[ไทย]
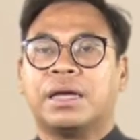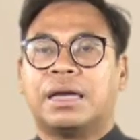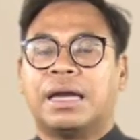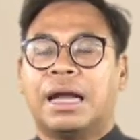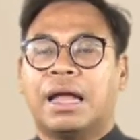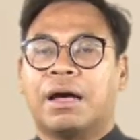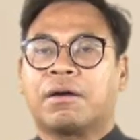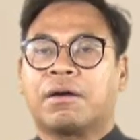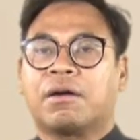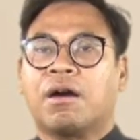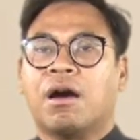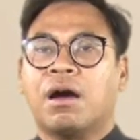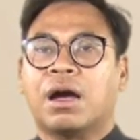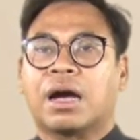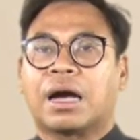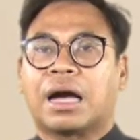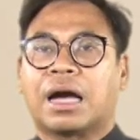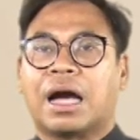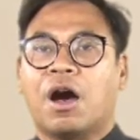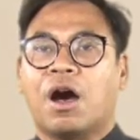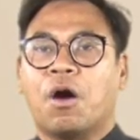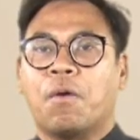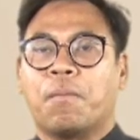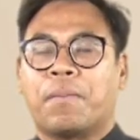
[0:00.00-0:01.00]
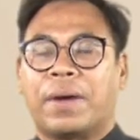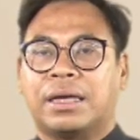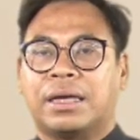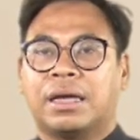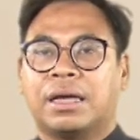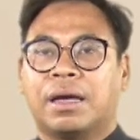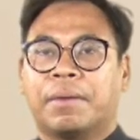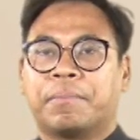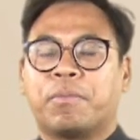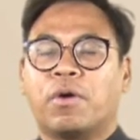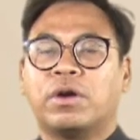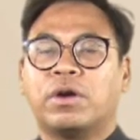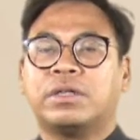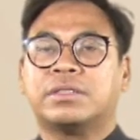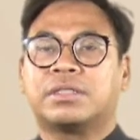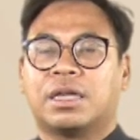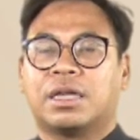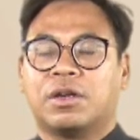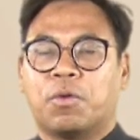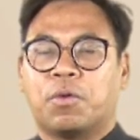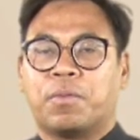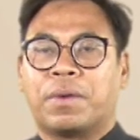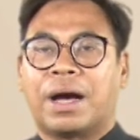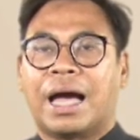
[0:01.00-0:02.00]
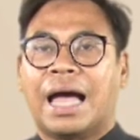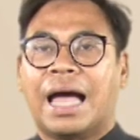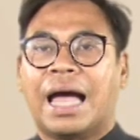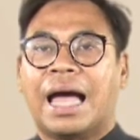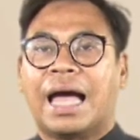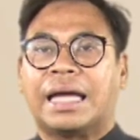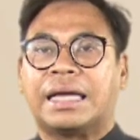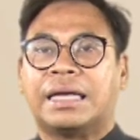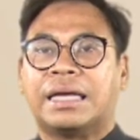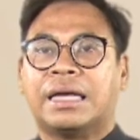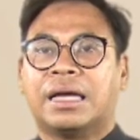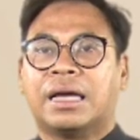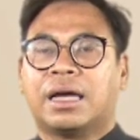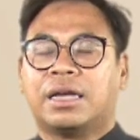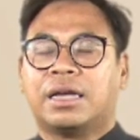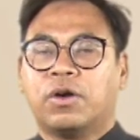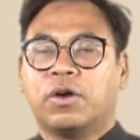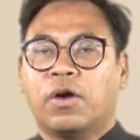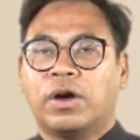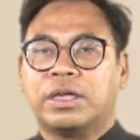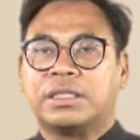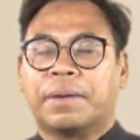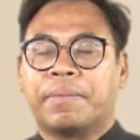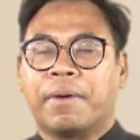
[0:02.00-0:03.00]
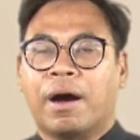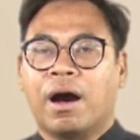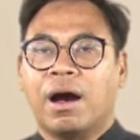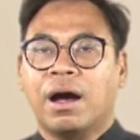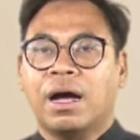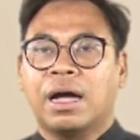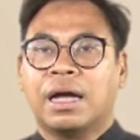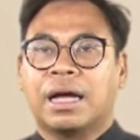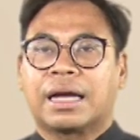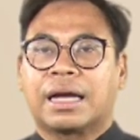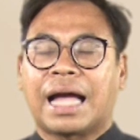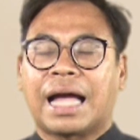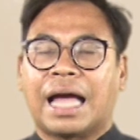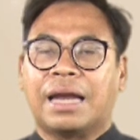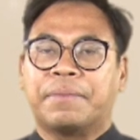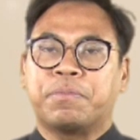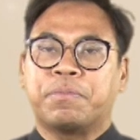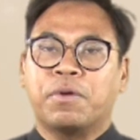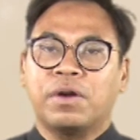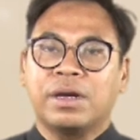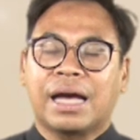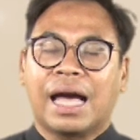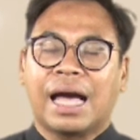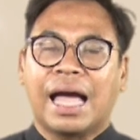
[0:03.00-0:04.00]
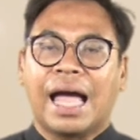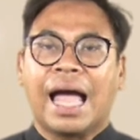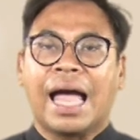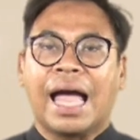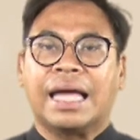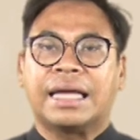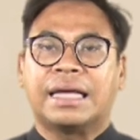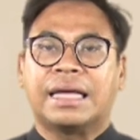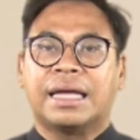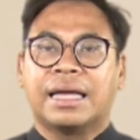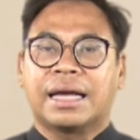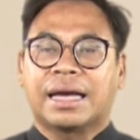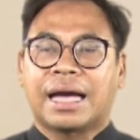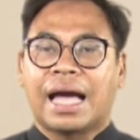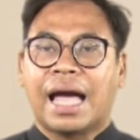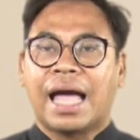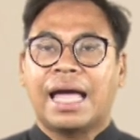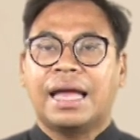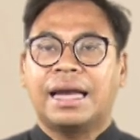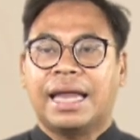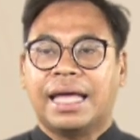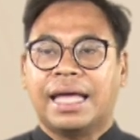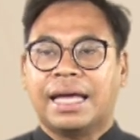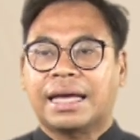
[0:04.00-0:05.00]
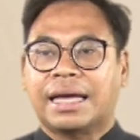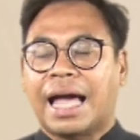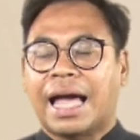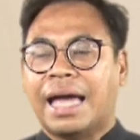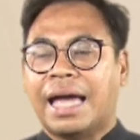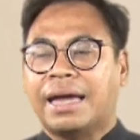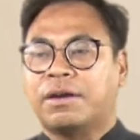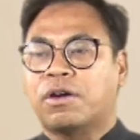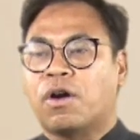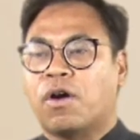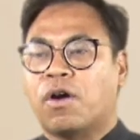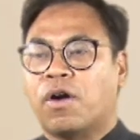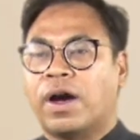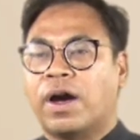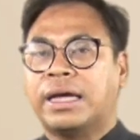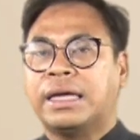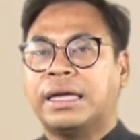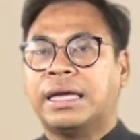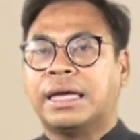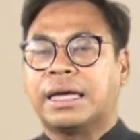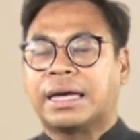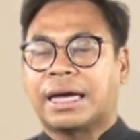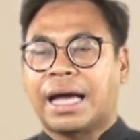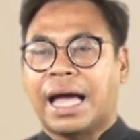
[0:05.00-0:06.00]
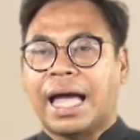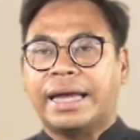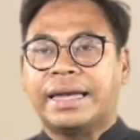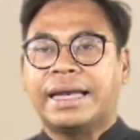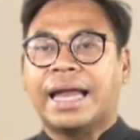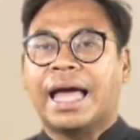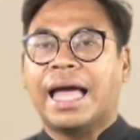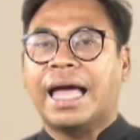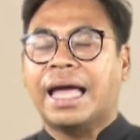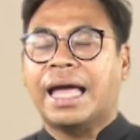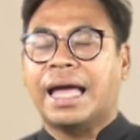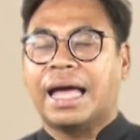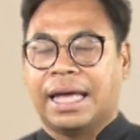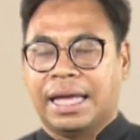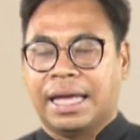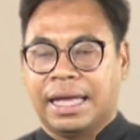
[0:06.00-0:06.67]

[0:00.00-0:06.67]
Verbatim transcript: แล้วก็เข้าไปป้นสะดมค่าย โดยเฉพาะการป้นค่ายค่ายเล็กค่ายน้อย ค่ายหน้า